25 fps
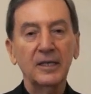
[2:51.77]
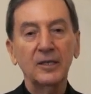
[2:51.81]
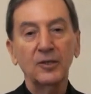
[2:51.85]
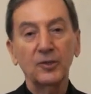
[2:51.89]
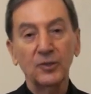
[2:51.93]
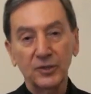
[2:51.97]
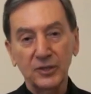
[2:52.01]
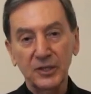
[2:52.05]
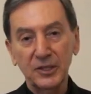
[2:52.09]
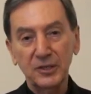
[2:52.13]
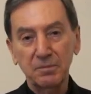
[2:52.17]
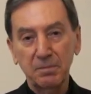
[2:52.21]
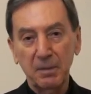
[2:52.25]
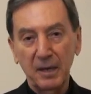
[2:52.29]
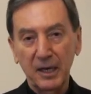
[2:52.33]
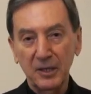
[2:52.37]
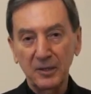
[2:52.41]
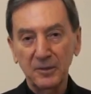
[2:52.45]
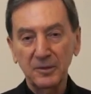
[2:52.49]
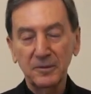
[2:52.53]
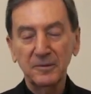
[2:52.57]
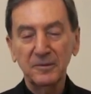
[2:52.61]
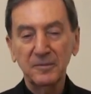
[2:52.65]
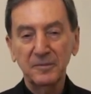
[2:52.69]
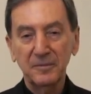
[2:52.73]
Los
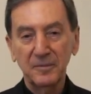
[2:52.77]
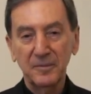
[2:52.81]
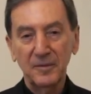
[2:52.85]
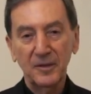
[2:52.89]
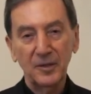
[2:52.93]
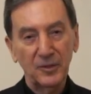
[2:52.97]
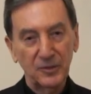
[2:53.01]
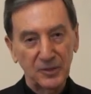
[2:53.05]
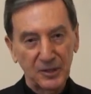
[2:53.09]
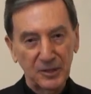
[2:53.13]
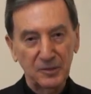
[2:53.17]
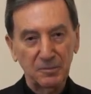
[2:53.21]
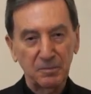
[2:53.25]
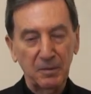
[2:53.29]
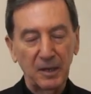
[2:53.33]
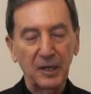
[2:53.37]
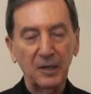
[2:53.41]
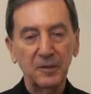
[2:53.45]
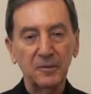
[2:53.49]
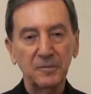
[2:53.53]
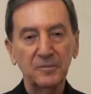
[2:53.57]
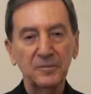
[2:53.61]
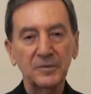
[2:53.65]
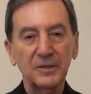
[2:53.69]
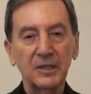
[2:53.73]
espero. Los
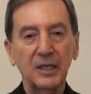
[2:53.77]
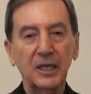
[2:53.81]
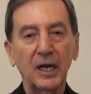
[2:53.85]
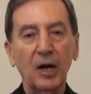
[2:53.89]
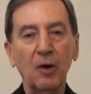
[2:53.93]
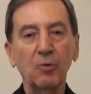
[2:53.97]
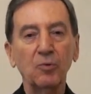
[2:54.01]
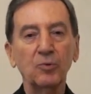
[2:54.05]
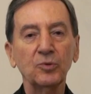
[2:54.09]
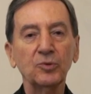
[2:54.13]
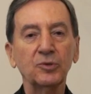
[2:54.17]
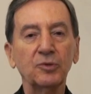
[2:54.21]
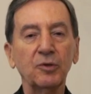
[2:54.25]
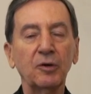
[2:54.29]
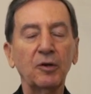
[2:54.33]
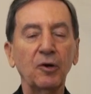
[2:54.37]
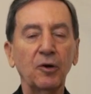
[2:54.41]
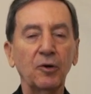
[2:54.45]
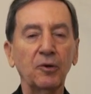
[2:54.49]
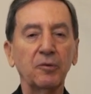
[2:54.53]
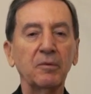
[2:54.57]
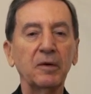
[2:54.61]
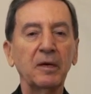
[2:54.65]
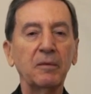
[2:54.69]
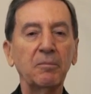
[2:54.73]
espero. Será un gusto
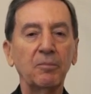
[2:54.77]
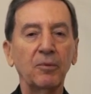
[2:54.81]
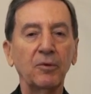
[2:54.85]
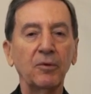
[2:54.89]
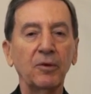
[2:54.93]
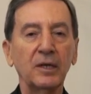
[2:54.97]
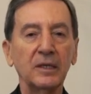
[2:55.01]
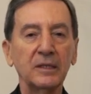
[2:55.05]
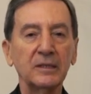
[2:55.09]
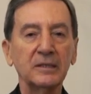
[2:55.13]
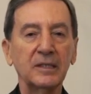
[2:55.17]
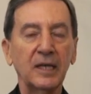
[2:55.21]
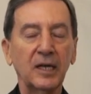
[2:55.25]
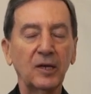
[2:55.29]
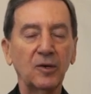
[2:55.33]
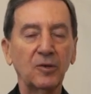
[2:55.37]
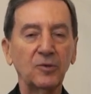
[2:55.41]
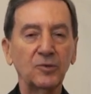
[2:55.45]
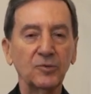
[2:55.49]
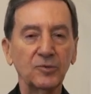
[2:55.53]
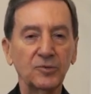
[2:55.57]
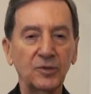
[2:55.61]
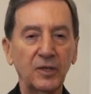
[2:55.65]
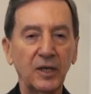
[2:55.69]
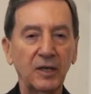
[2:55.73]
enorme poder estar
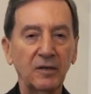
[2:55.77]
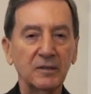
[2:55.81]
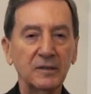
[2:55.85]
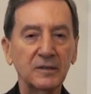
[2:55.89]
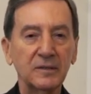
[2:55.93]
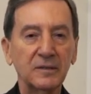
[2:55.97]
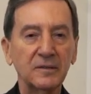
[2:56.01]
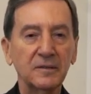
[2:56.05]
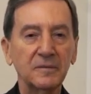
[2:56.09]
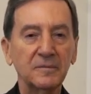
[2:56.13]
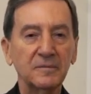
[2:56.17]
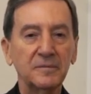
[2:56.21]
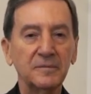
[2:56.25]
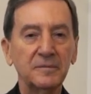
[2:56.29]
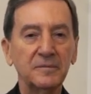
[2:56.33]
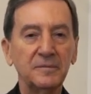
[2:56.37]
con ustedes.